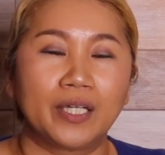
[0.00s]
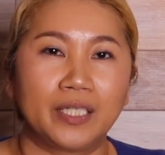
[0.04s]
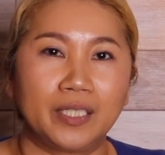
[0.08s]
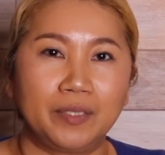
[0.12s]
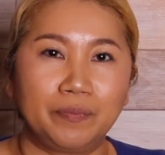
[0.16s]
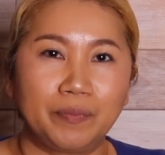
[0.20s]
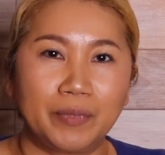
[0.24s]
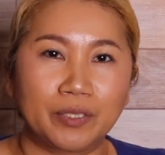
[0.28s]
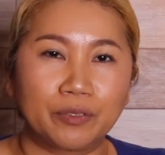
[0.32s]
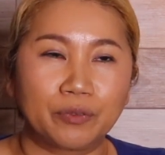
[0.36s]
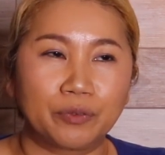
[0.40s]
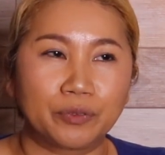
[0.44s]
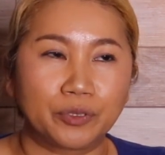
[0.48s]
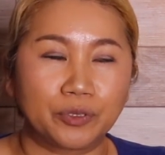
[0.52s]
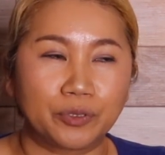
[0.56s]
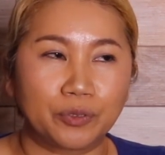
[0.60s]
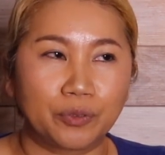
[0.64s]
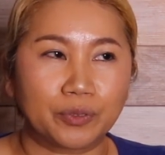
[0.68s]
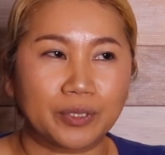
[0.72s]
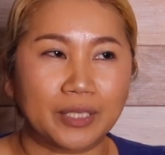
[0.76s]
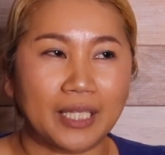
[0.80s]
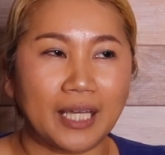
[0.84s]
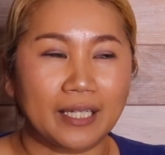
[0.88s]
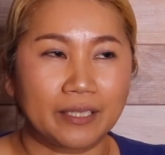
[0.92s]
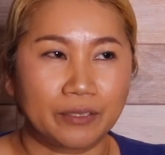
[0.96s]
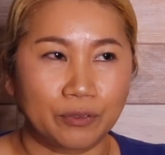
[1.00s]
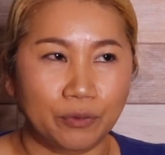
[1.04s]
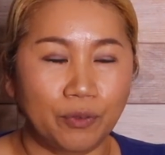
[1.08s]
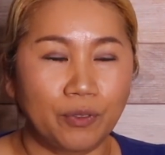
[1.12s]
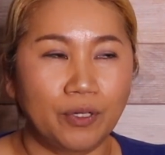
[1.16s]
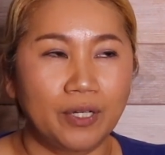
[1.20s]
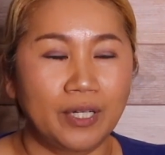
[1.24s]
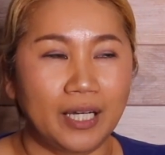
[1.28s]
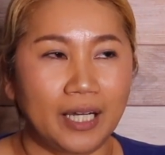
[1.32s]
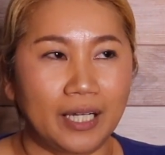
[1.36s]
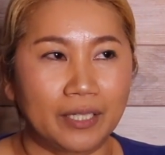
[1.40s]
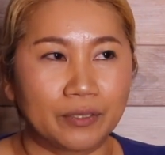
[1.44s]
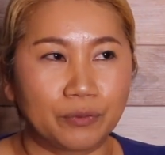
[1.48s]
今の状態
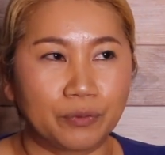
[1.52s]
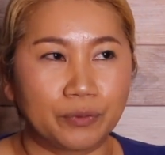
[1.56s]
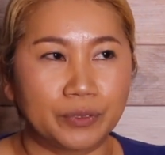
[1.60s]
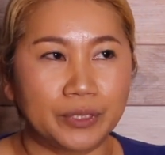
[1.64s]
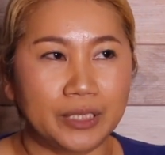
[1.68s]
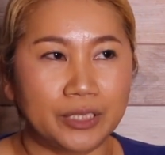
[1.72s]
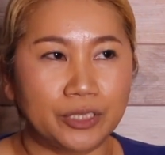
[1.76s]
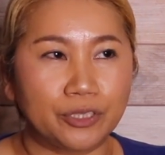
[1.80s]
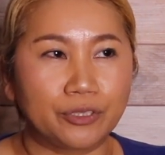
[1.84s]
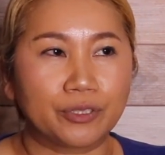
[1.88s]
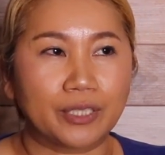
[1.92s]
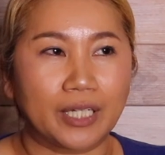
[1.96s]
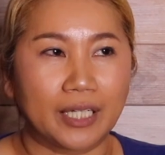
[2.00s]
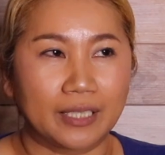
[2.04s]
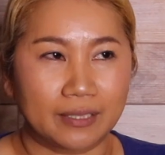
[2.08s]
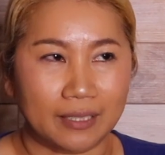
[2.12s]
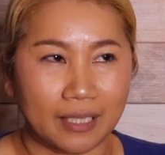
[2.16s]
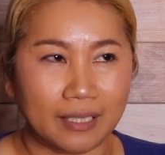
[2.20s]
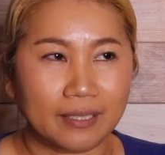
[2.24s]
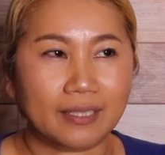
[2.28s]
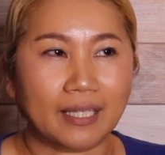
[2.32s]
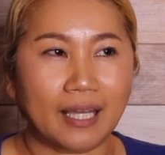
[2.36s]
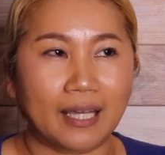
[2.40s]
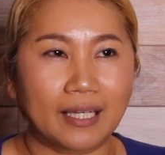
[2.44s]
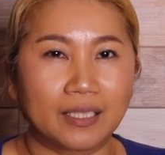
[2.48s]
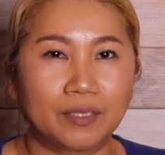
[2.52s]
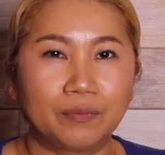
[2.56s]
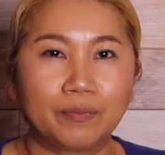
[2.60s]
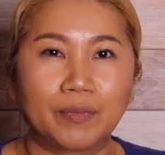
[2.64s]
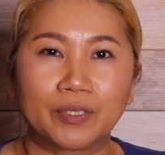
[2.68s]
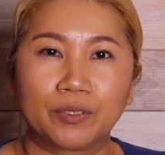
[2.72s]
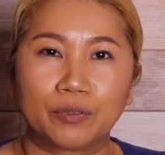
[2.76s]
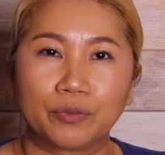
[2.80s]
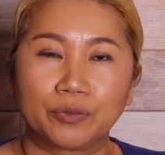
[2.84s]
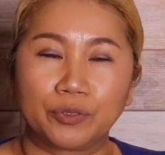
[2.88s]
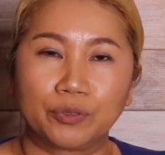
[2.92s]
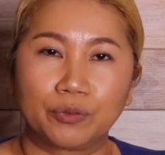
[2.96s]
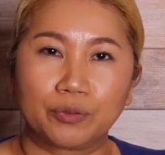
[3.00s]
のあの2週間経った
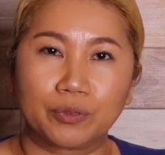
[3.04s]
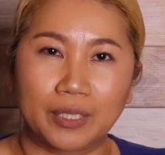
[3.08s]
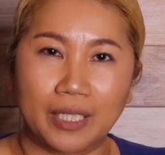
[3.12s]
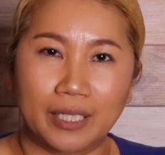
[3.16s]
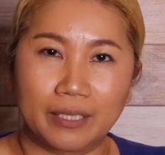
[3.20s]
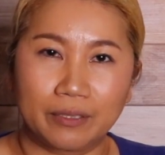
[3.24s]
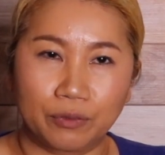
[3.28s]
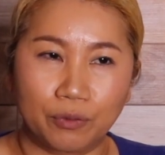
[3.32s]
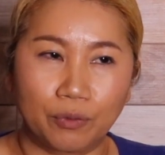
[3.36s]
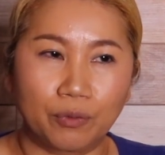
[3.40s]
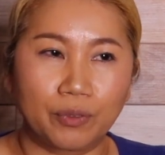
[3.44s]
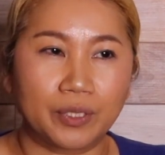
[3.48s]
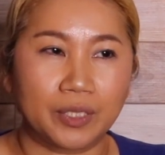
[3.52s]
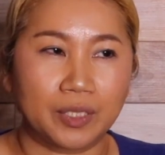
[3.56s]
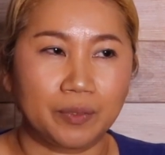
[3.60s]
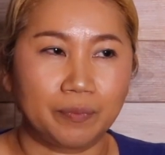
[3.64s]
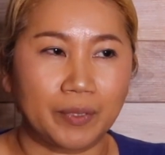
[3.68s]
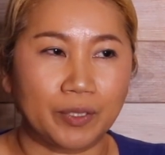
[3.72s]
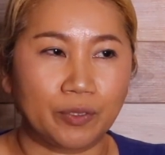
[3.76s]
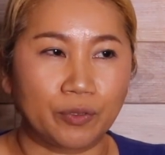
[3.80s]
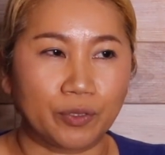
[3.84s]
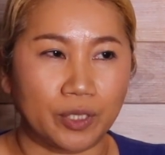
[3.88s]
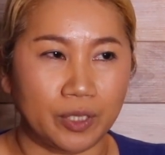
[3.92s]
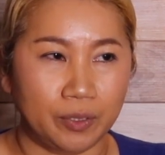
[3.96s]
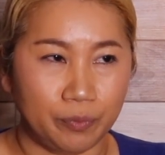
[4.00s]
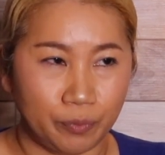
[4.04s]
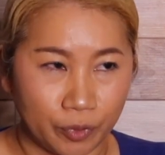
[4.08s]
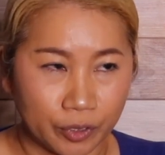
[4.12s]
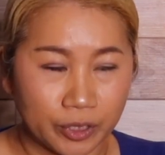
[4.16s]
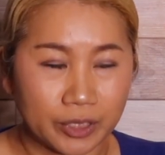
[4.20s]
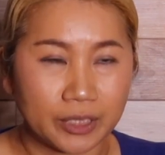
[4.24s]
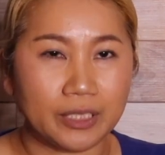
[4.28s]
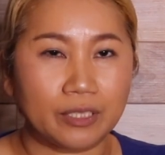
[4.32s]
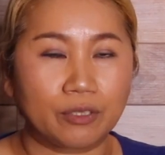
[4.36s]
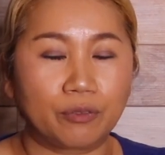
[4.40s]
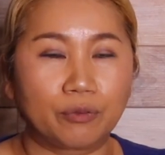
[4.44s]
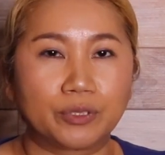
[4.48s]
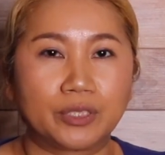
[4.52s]
今の状態と今の気持
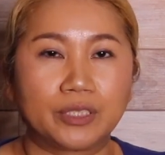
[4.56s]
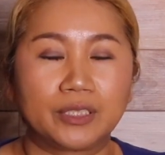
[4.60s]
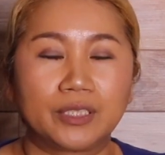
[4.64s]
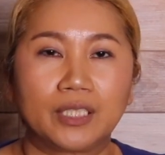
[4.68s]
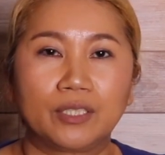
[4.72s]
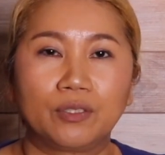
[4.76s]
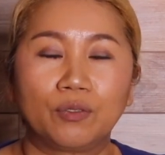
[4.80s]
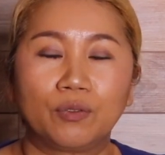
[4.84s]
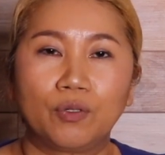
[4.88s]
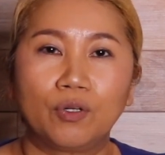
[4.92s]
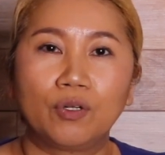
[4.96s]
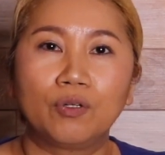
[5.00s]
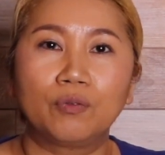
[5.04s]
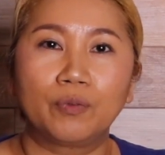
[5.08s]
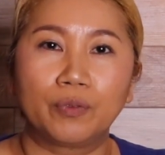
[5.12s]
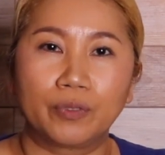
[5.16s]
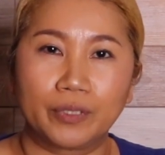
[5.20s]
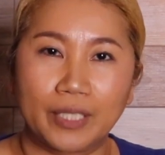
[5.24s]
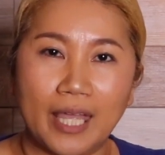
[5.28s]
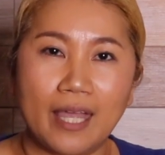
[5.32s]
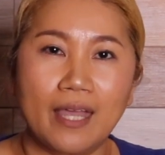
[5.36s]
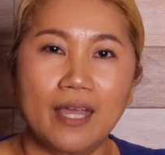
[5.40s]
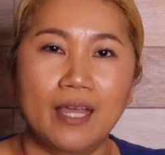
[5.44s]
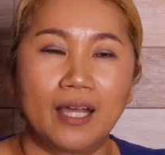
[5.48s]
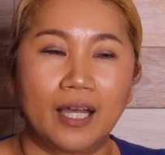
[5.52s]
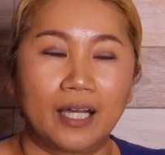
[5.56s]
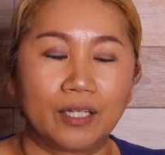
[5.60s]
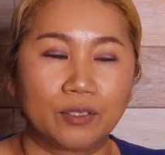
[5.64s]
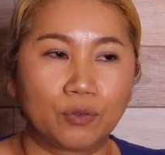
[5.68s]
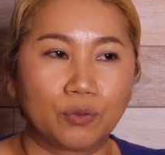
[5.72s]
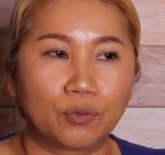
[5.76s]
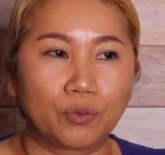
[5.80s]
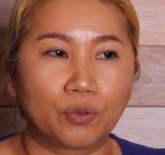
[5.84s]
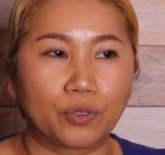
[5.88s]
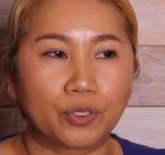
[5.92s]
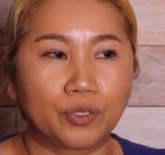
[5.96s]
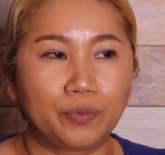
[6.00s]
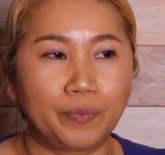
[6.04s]
ちこちらの方をねあ
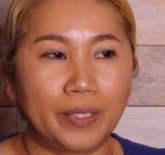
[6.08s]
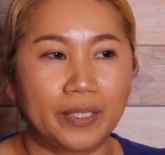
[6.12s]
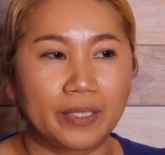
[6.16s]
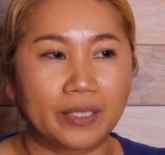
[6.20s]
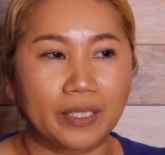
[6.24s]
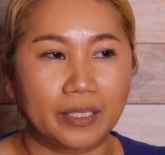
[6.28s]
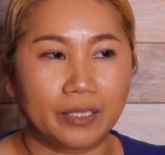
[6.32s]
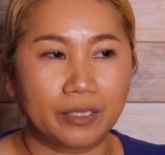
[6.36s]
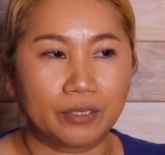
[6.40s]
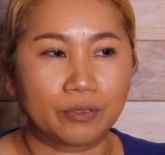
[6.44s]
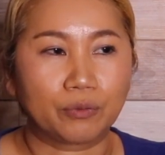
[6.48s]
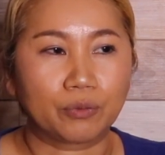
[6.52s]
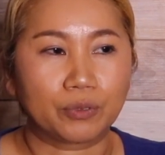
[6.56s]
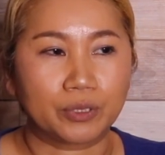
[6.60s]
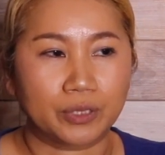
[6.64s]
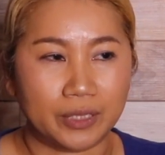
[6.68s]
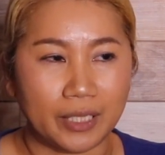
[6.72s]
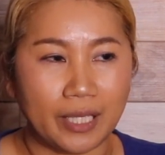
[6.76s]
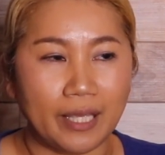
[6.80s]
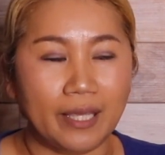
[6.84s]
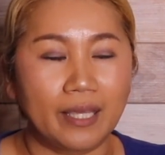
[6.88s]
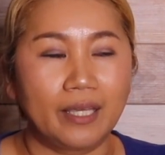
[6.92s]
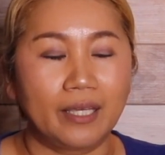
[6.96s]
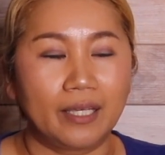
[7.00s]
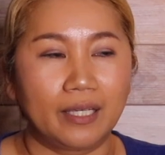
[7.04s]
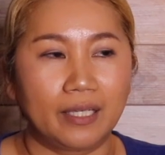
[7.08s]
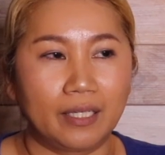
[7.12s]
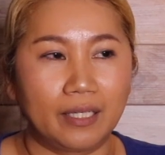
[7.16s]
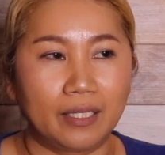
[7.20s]
のドキュメンタリーとして、